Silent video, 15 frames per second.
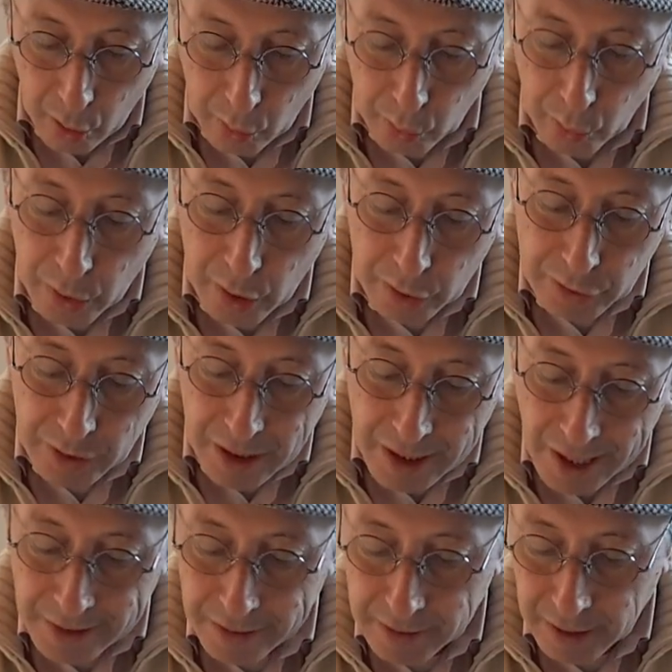judíos
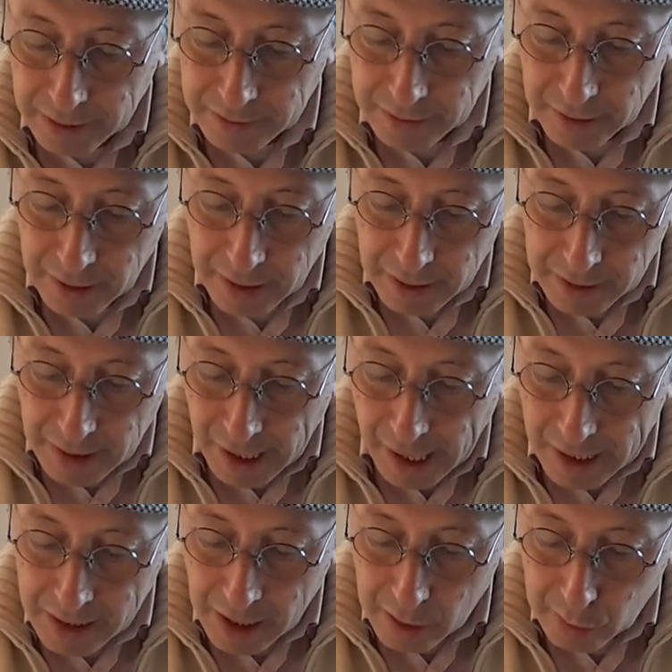errantes,
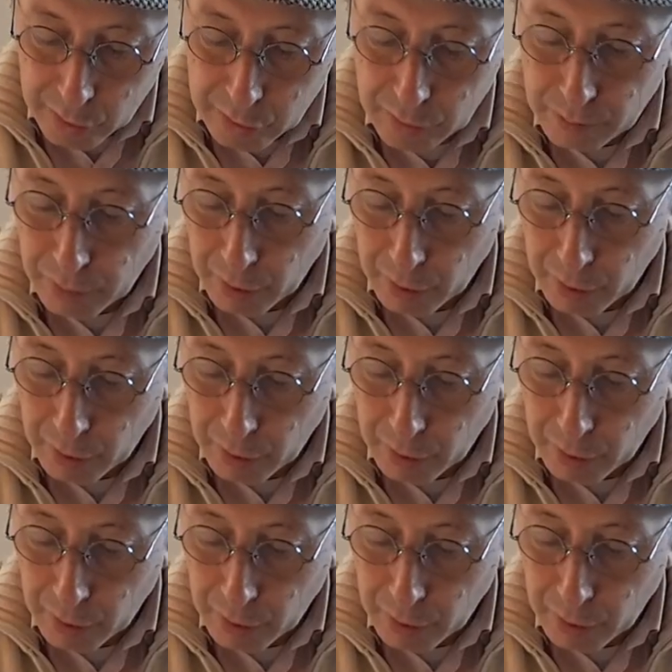desgarrados